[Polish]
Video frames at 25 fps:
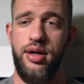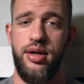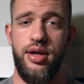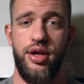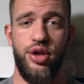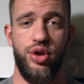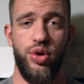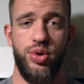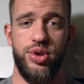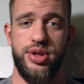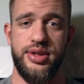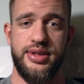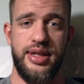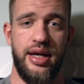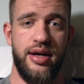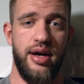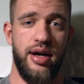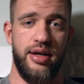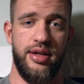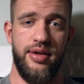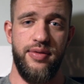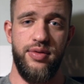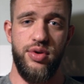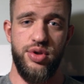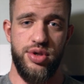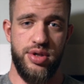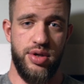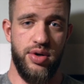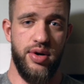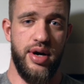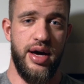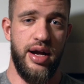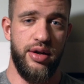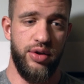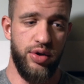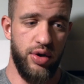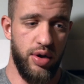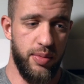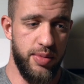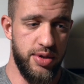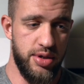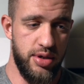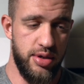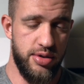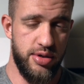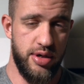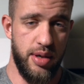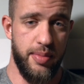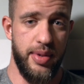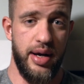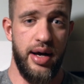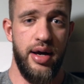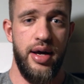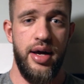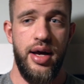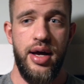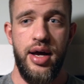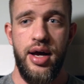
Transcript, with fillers: i to już jest taka aktywność, że tego cardio robić nie trzeba.